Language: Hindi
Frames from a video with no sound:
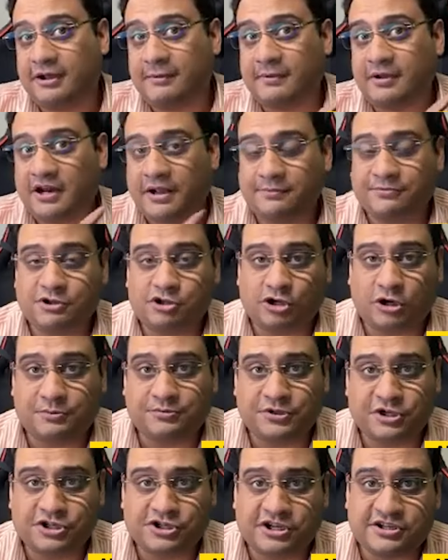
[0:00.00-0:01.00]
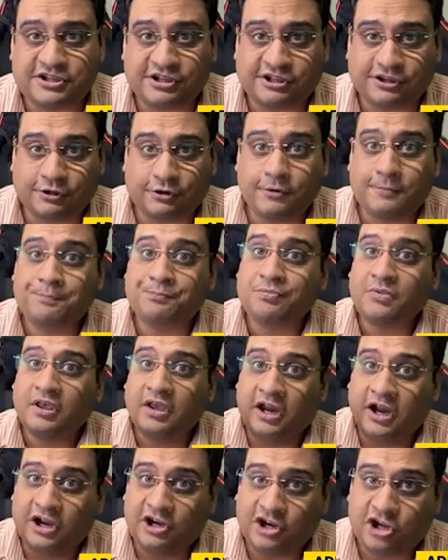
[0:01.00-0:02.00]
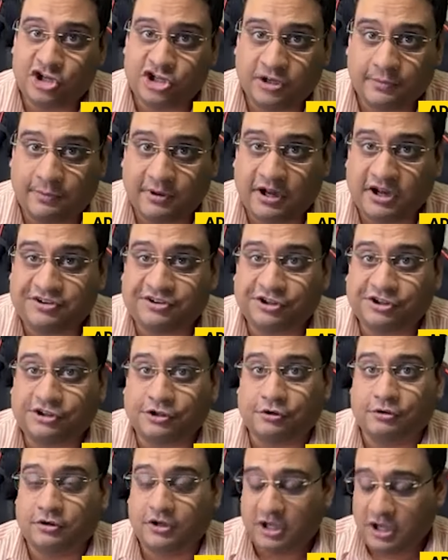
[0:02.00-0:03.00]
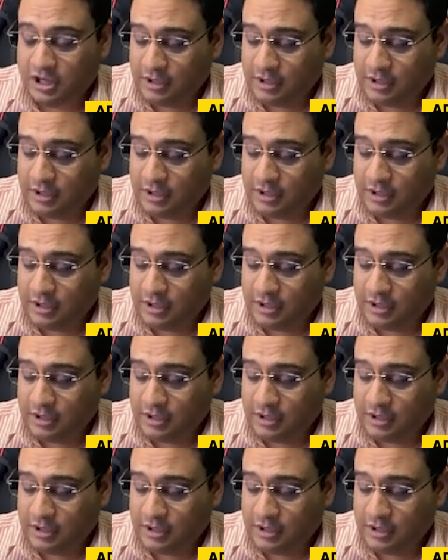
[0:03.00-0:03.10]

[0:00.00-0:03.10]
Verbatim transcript: आप आराम से जॉब सर्च कर सकते हो इंटर्नशिप भी कर सकते हो